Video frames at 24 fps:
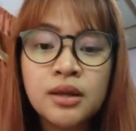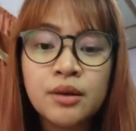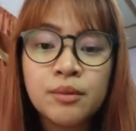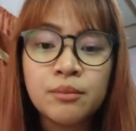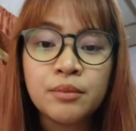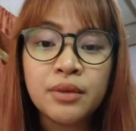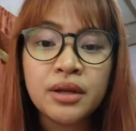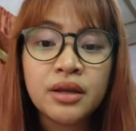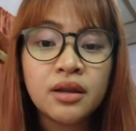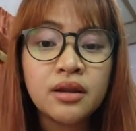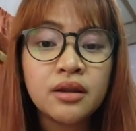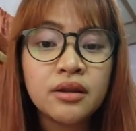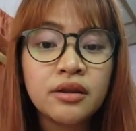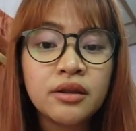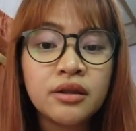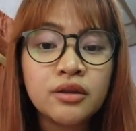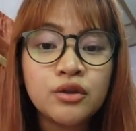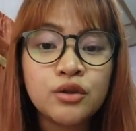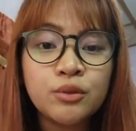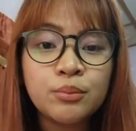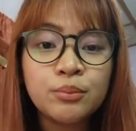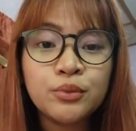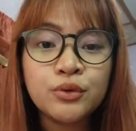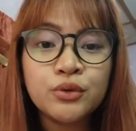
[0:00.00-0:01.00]
maririnig
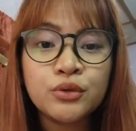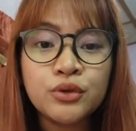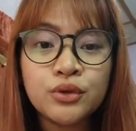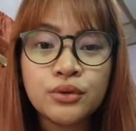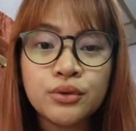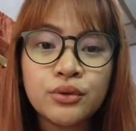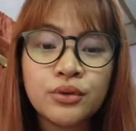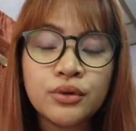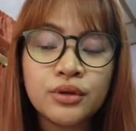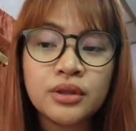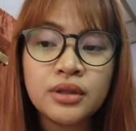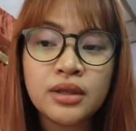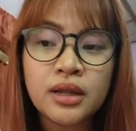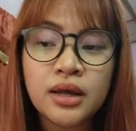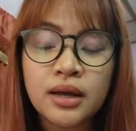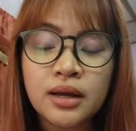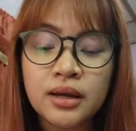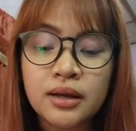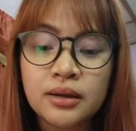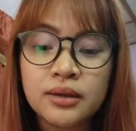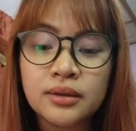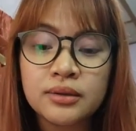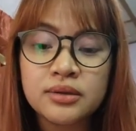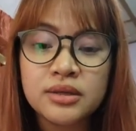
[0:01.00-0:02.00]
nyo po doon
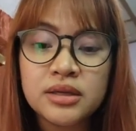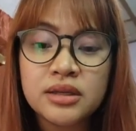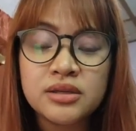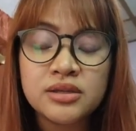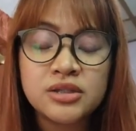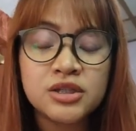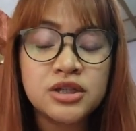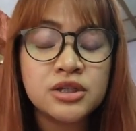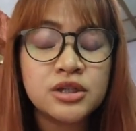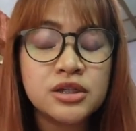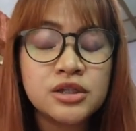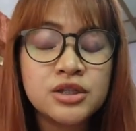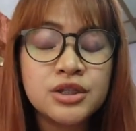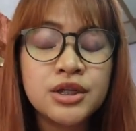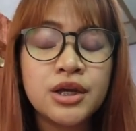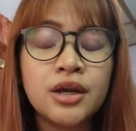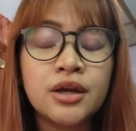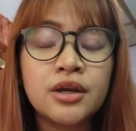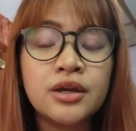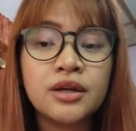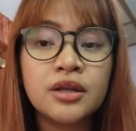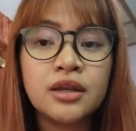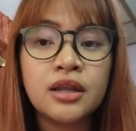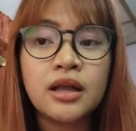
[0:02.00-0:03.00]
na
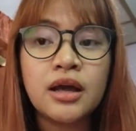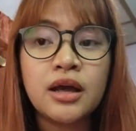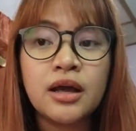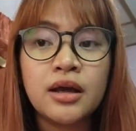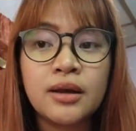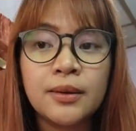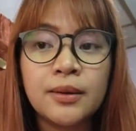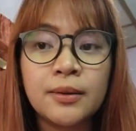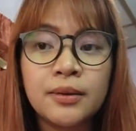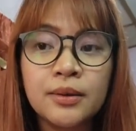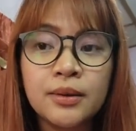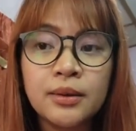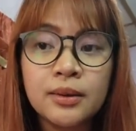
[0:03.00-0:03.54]
isinishare na